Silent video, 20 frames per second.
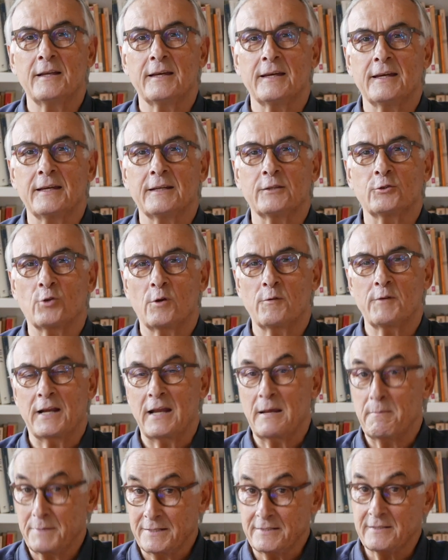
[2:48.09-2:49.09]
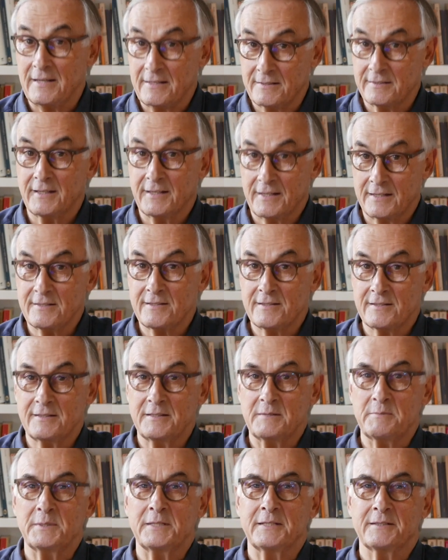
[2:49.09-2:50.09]
eh, troverà abbastanza
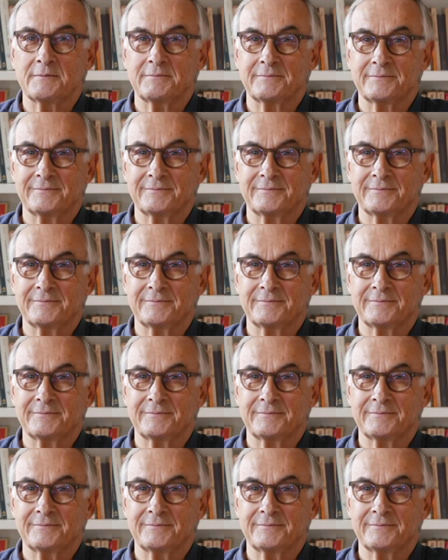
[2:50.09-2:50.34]
irresistibile.